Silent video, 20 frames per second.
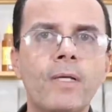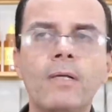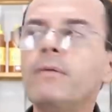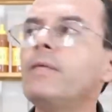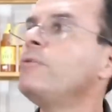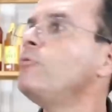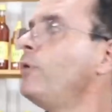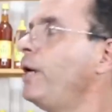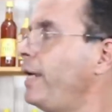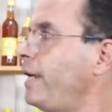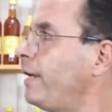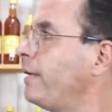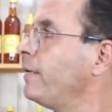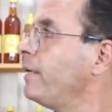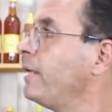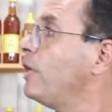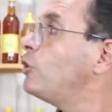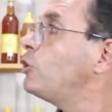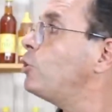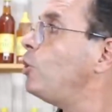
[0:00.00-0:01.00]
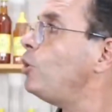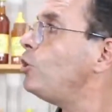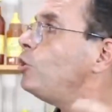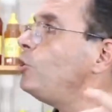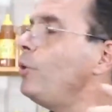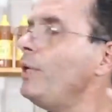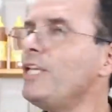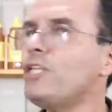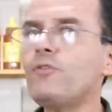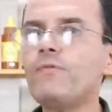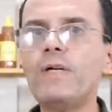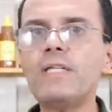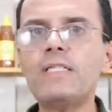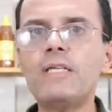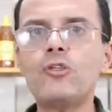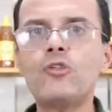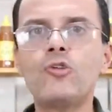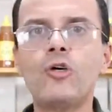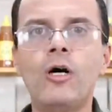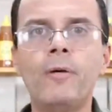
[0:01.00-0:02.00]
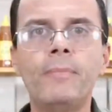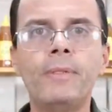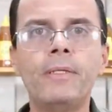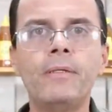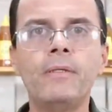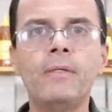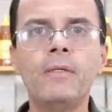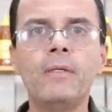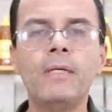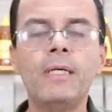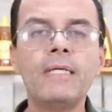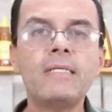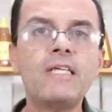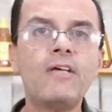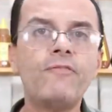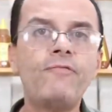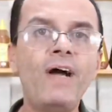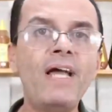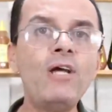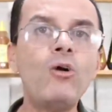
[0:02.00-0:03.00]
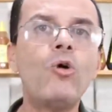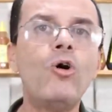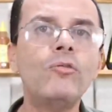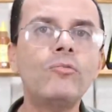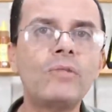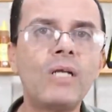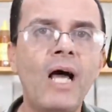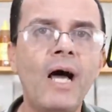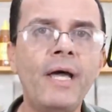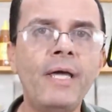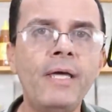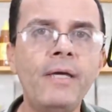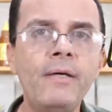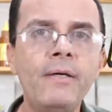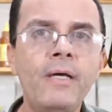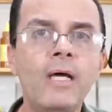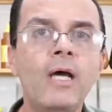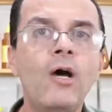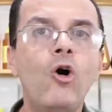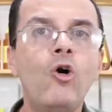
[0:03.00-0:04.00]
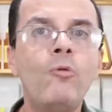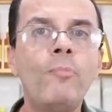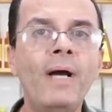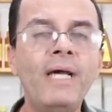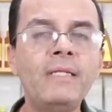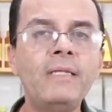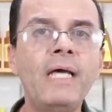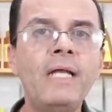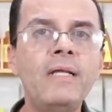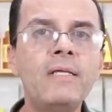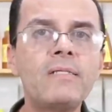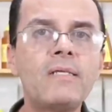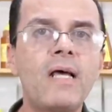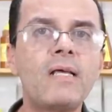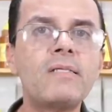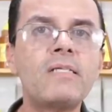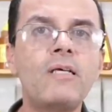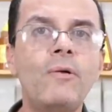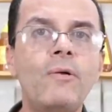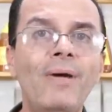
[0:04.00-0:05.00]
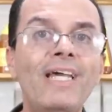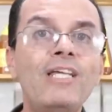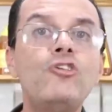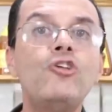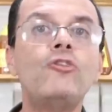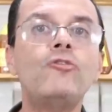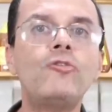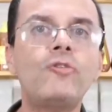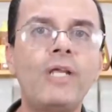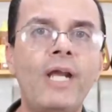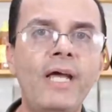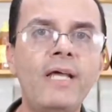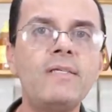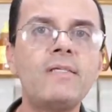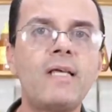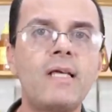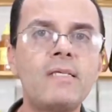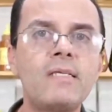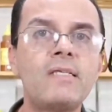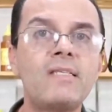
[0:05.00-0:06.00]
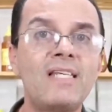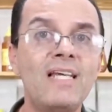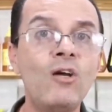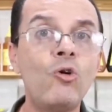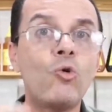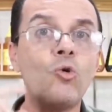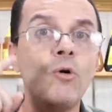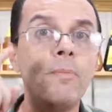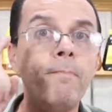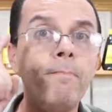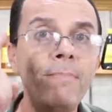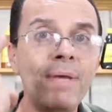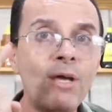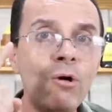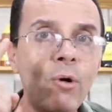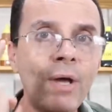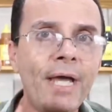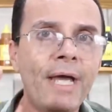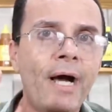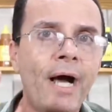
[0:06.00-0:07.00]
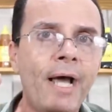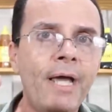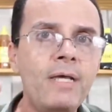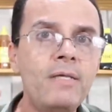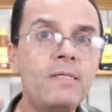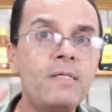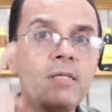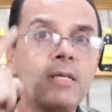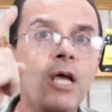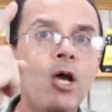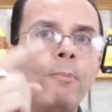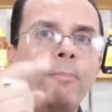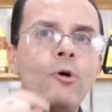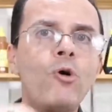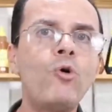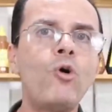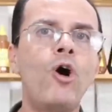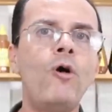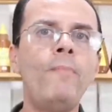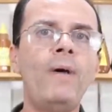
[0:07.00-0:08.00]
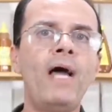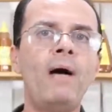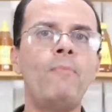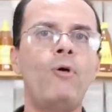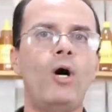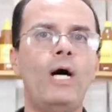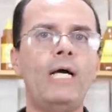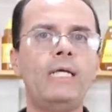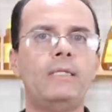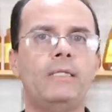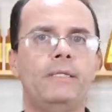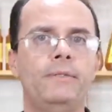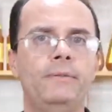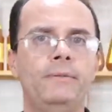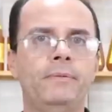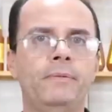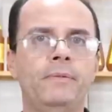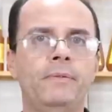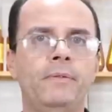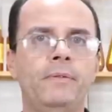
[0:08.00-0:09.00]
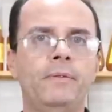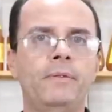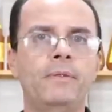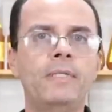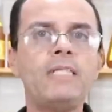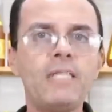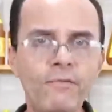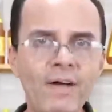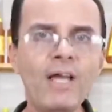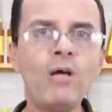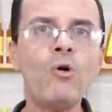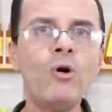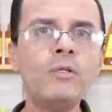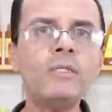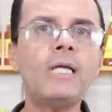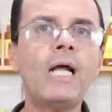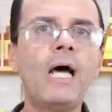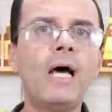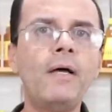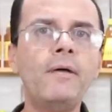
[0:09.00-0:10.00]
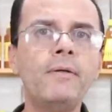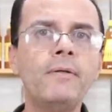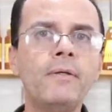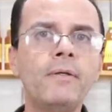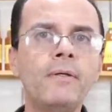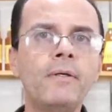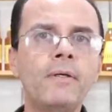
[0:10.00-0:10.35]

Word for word: Não é? é? Tudo isso você soma. Você vai encontrar aí uma indenização aí de 3 a 5 mil reais por colmeia morta. Você vai encontrar.